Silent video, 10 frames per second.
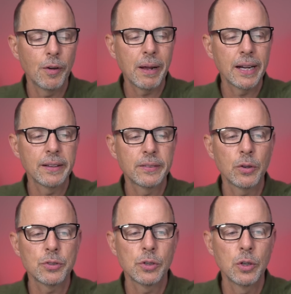vom Cannabis
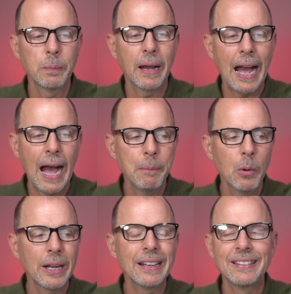Social Club
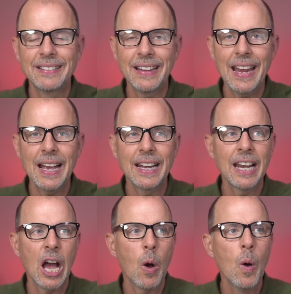Hamburg sehr
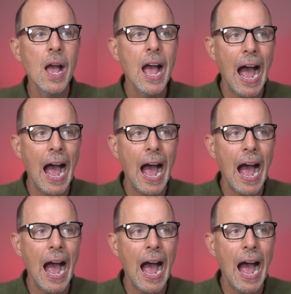genau